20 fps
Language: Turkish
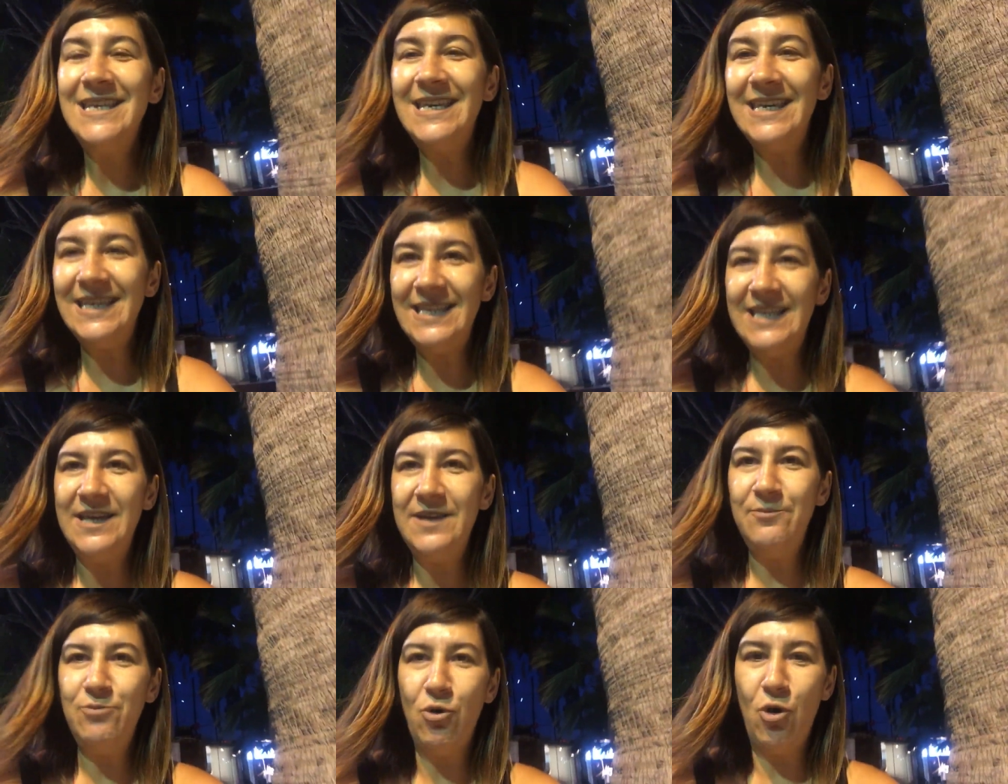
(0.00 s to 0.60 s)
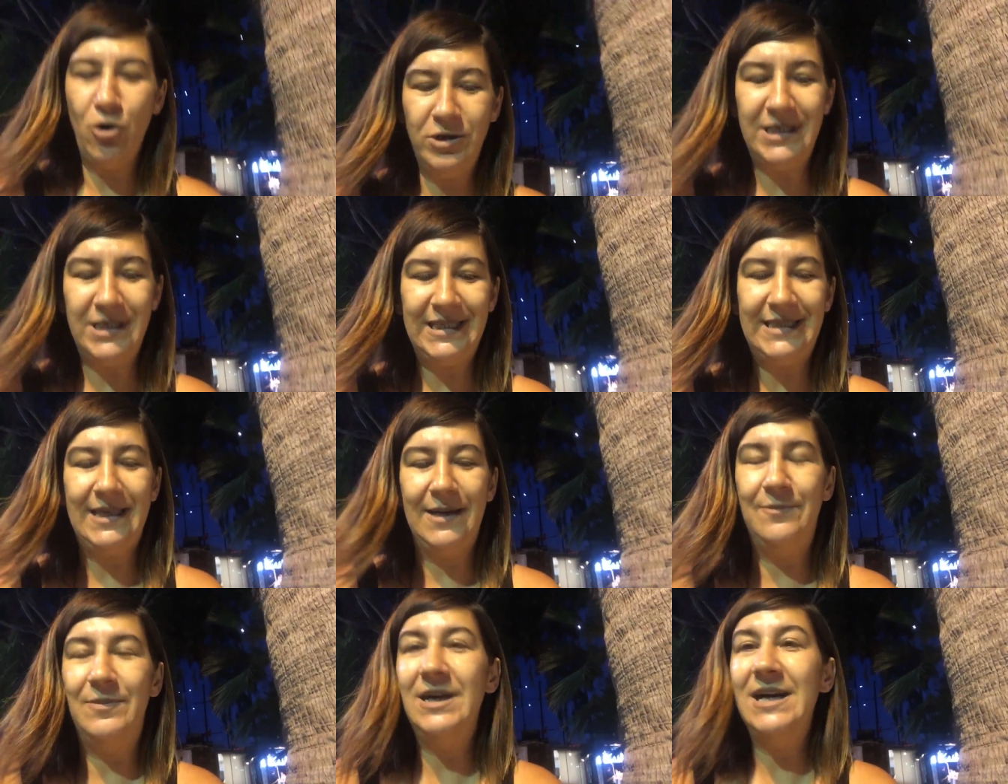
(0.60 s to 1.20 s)
gidip o
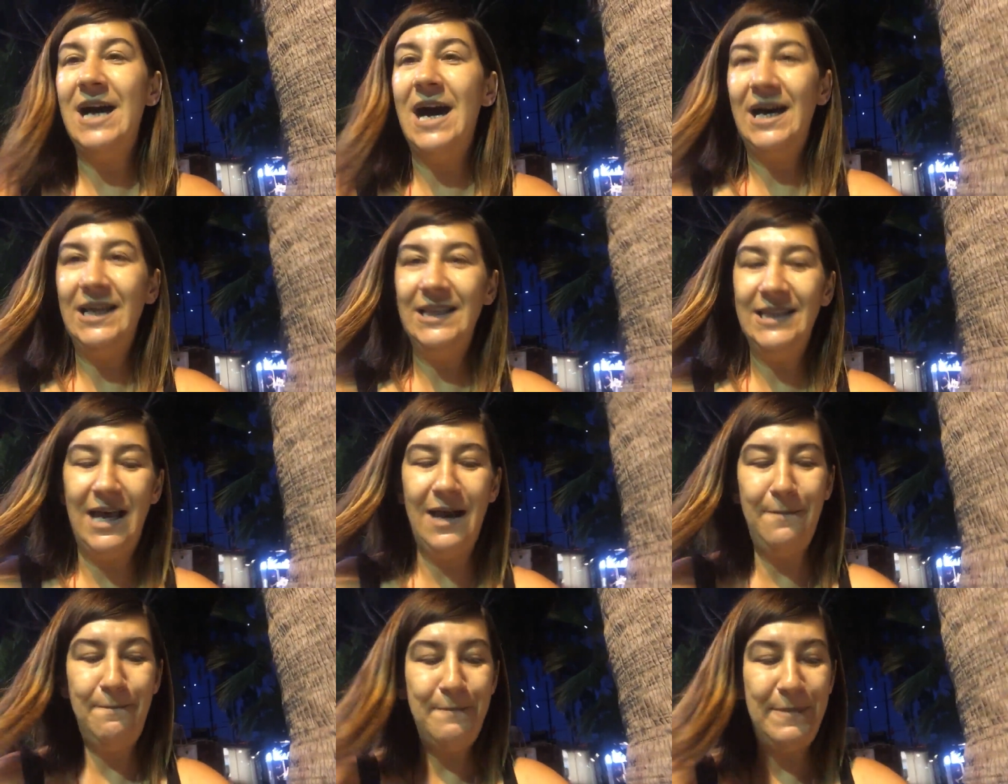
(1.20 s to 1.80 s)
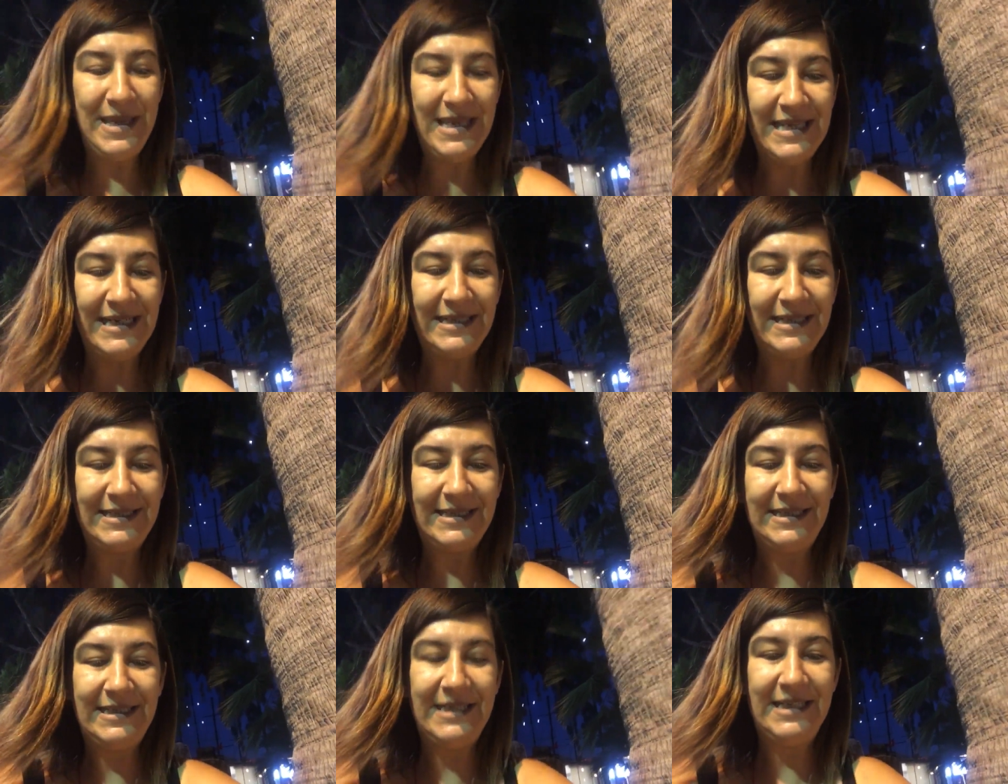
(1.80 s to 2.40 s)
kitabı
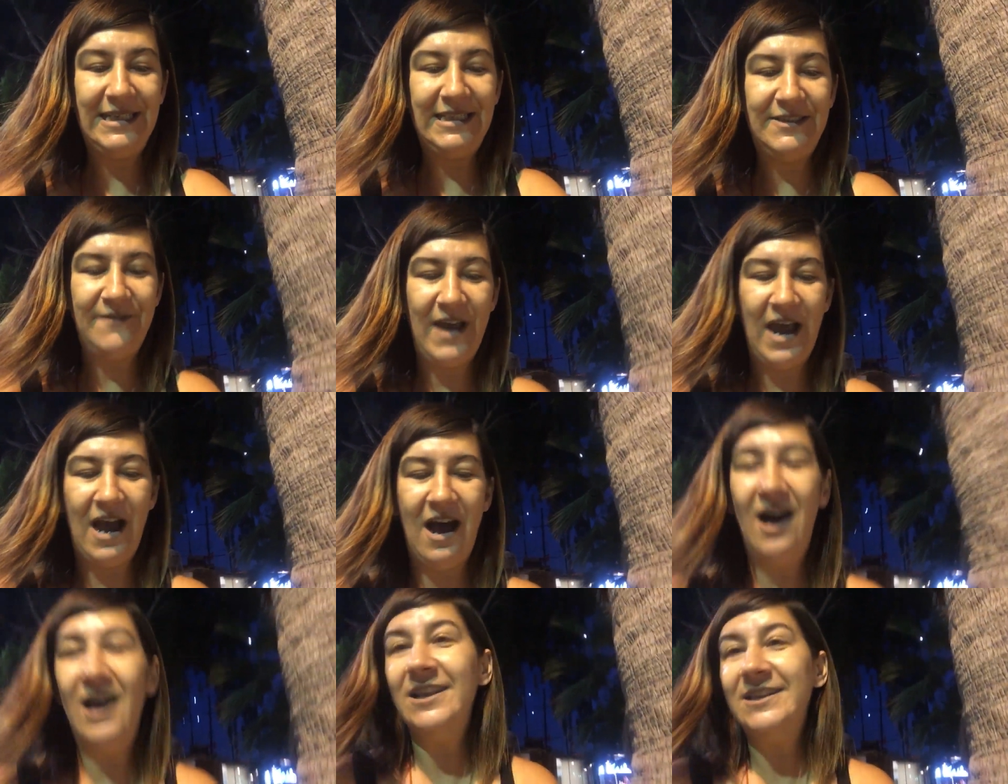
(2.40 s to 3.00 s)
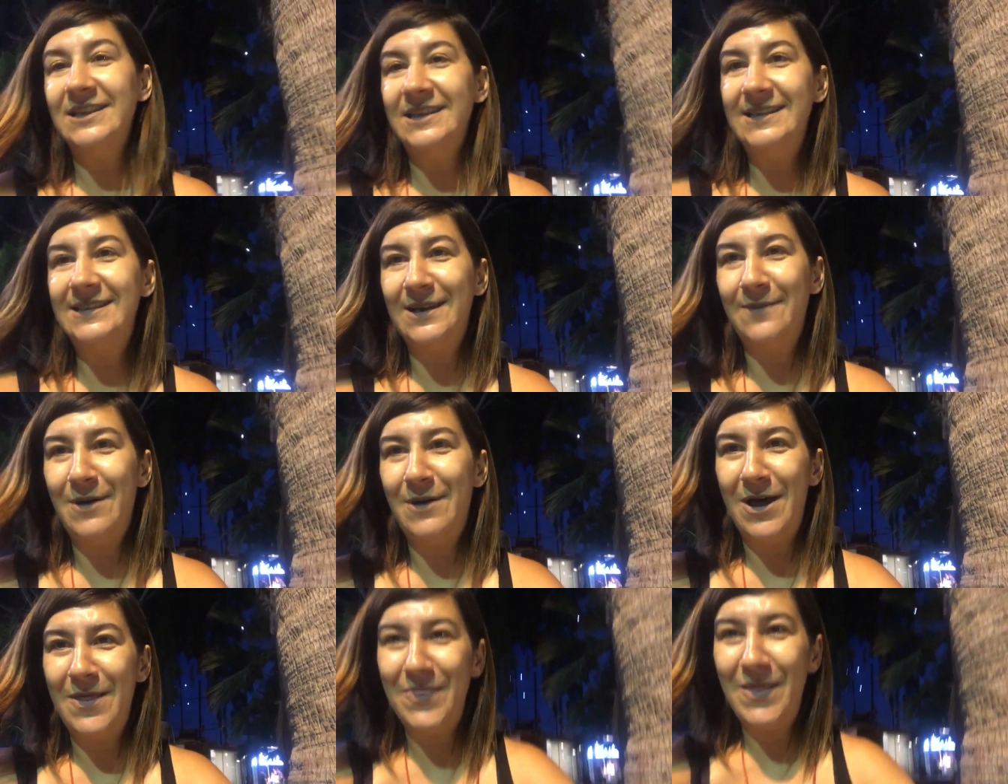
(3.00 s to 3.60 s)
alabilirsiniz ve aldığınız
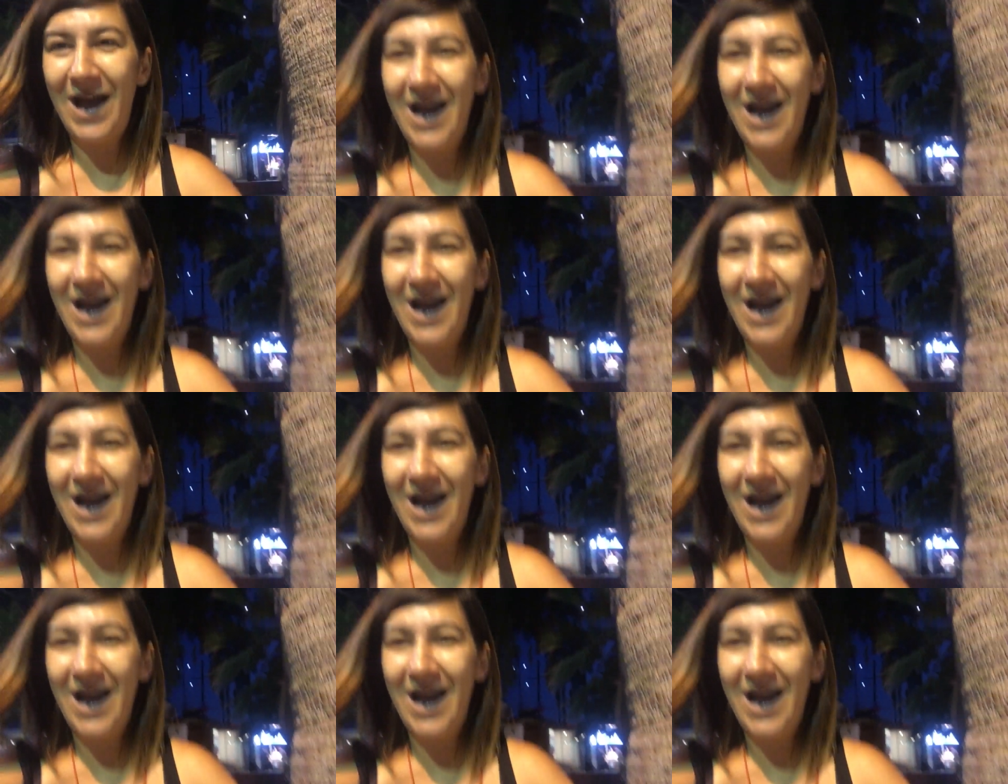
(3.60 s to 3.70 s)
zaman